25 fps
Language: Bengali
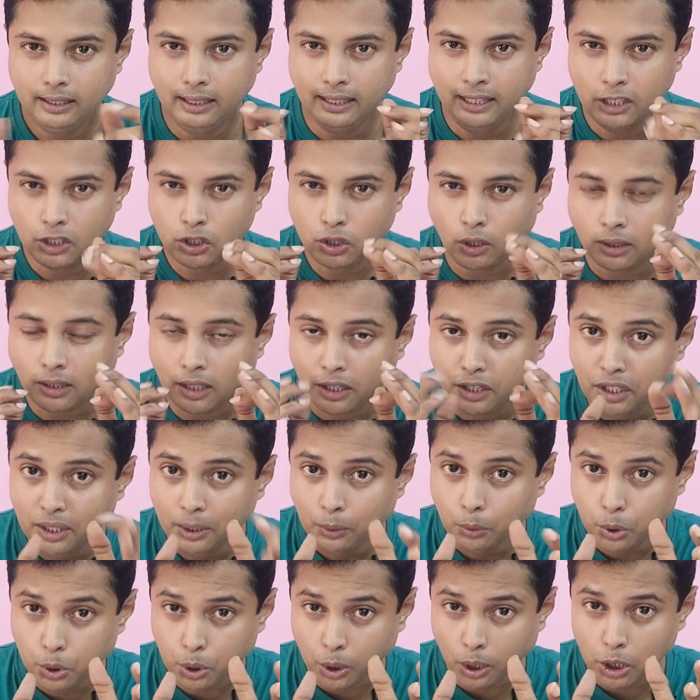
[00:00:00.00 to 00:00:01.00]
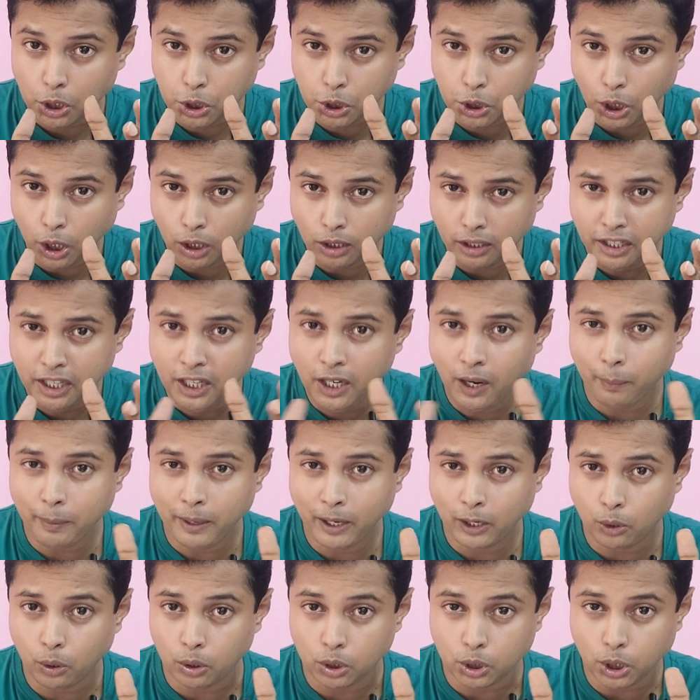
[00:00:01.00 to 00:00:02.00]
ইট ইজ কল দ্য নিউট্রাল শট
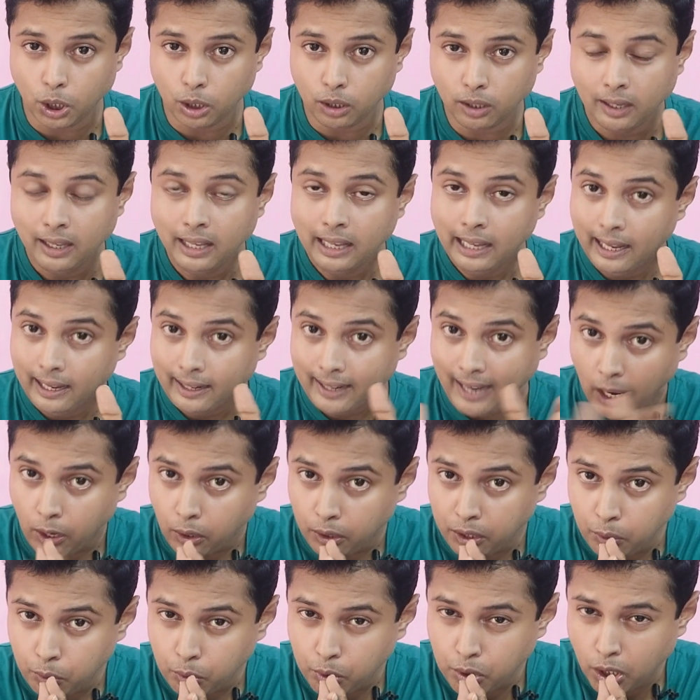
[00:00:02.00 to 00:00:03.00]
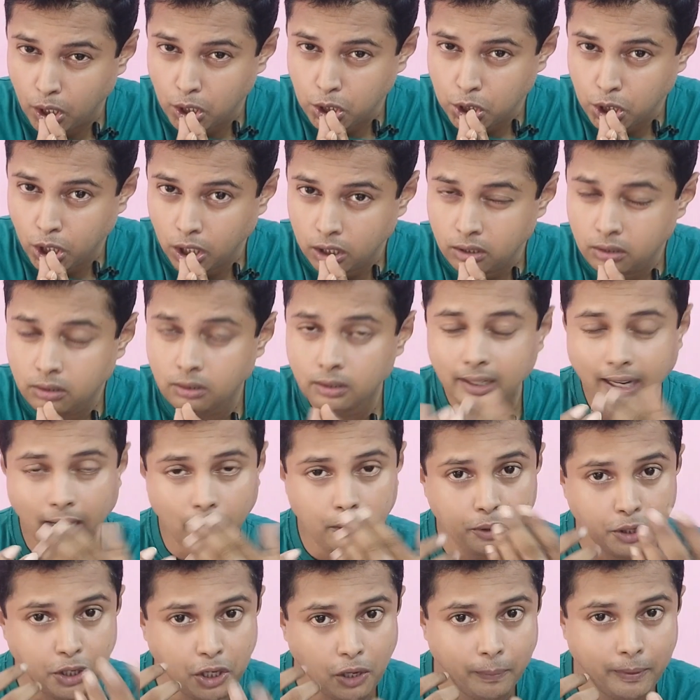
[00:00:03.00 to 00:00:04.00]
নিরপেক্ষ শট কেন নিউট্রাল শট
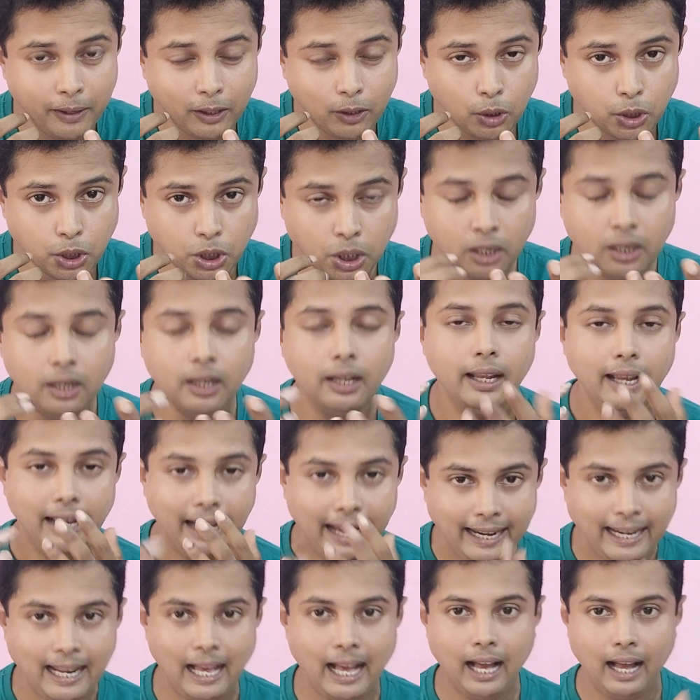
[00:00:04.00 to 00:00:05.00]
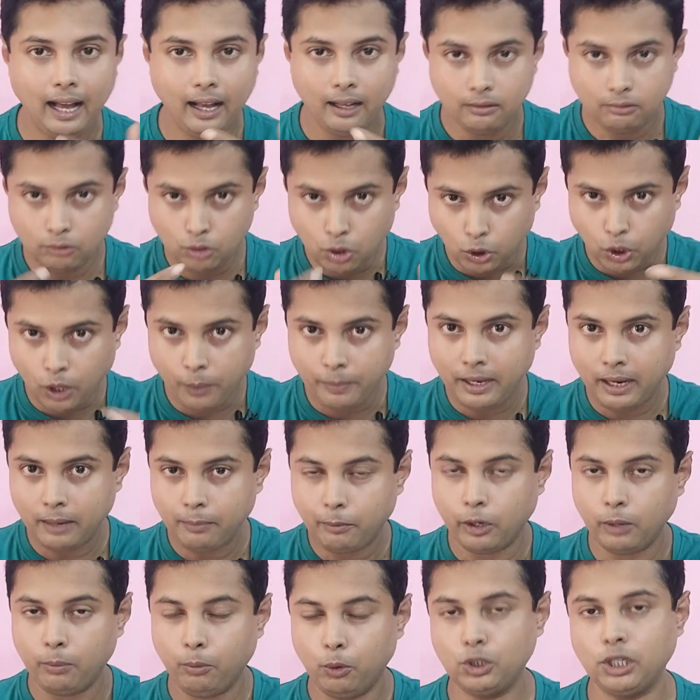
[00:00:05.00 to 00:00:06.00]
কেন নিরপেক্ষ শট এটা যত আমি
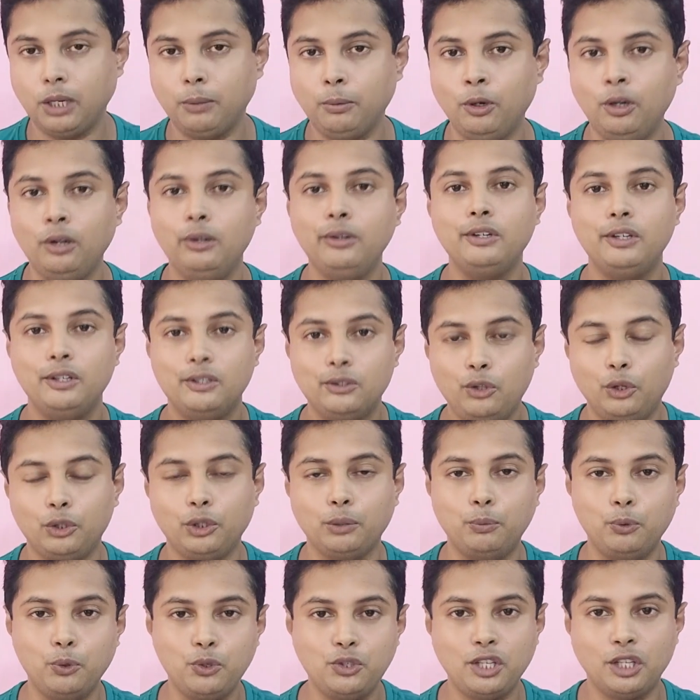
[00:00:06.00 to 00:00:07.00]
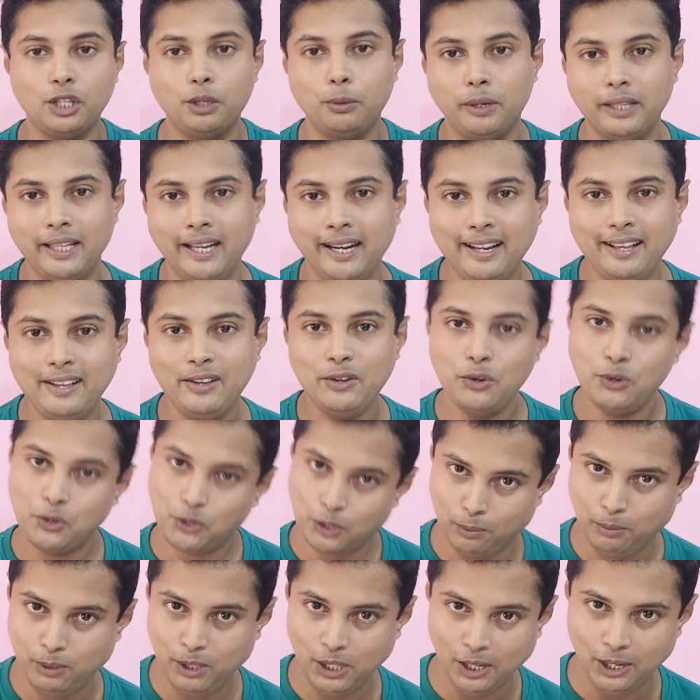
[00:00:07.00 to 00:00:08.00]
এরপরে বোঝাবো তত বুঝতে তোমাদের
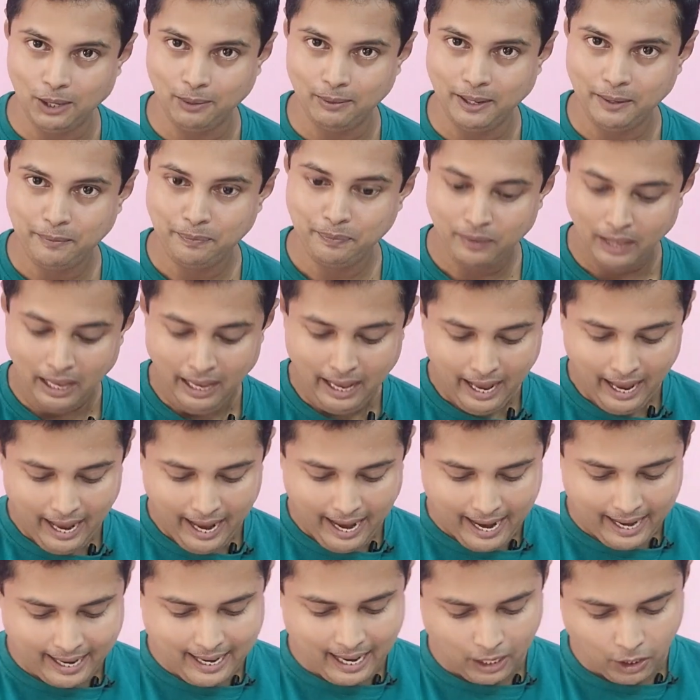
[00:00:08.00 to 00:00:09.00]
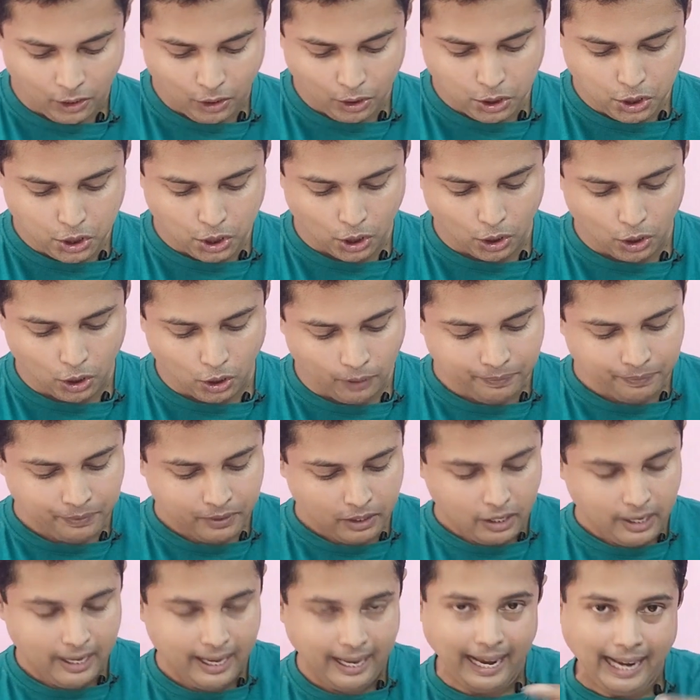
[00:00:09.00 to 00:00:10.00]
সুবিধা হবে এর কারণ হচ্ছে হলো
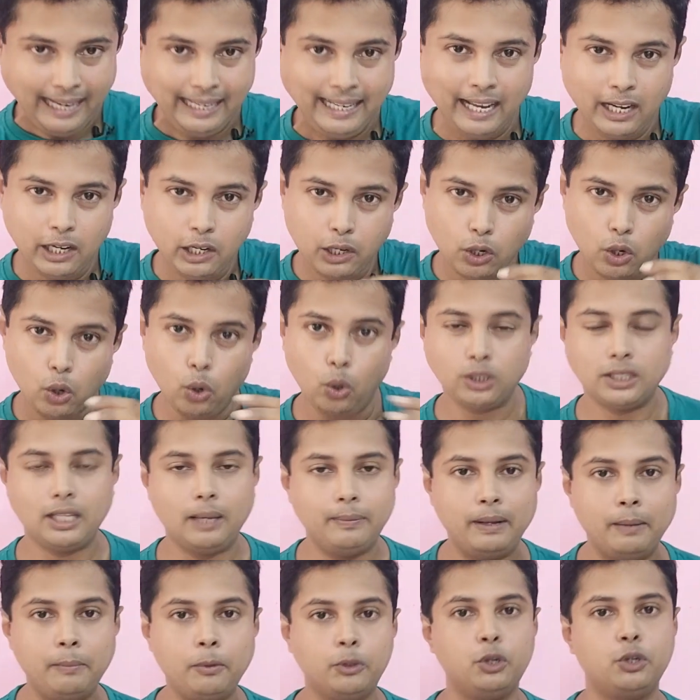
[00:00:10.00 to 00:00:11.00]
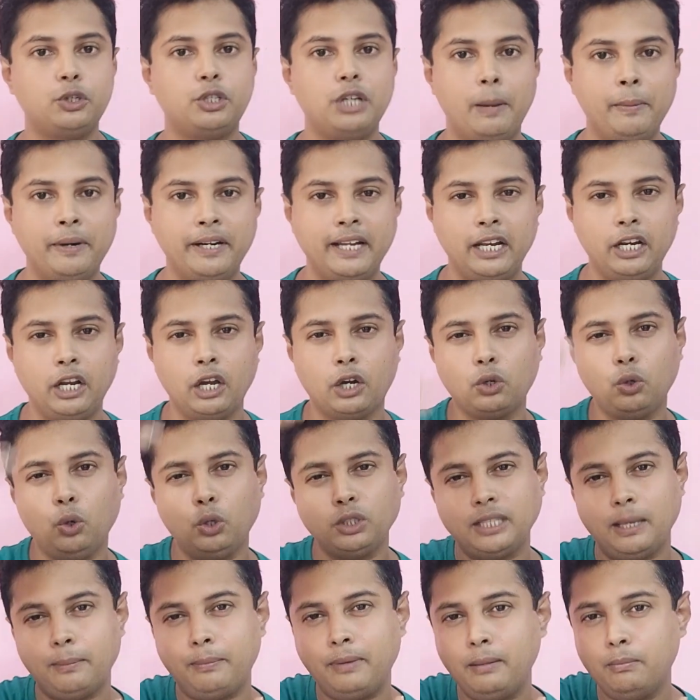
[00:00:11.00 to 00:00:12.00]
এটি ক্লোজ আপের মতো ড্রামাটিক না
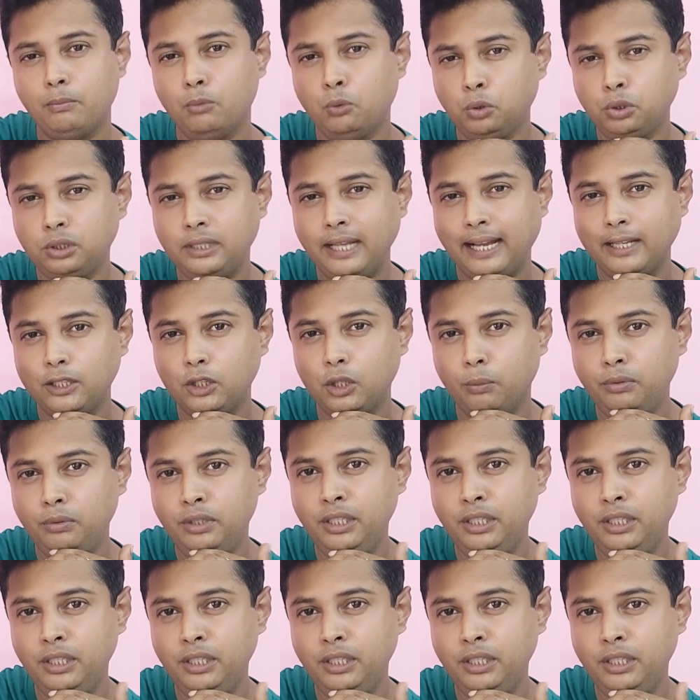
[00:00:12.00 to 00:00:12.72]
ক্লোজ আপ মানে মুখটা একদম